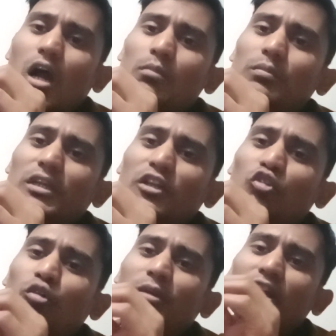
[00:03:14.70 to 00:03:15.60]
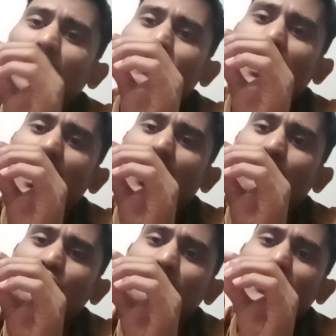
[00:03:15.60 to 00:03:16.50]
अब वीडियो भी अपना
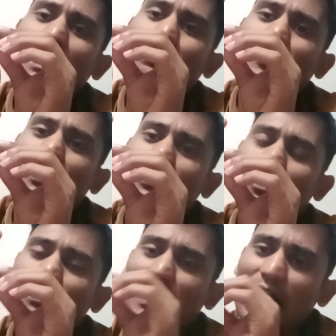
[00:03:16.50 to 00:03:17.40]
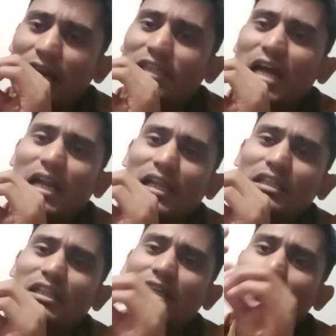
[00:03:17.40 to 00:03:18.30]
उसमें कैंपियन जब लगाने जा रहे
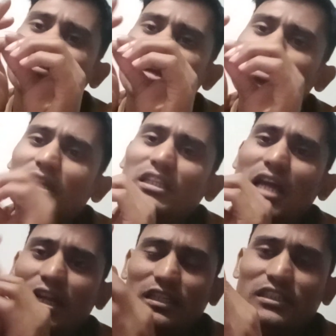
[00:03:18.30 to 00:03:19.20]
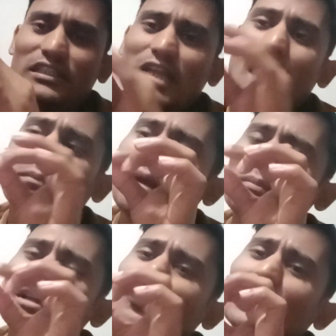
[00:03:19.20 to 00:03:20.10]
हैं तो कैंपियन में ये ध्यान रखिए आपका
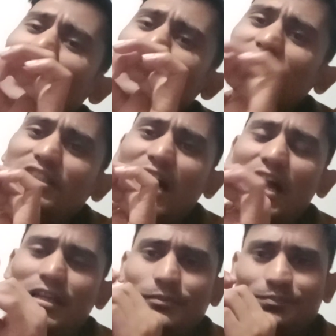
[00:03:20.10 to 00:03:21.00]
वीडियो क्या चीज़ का है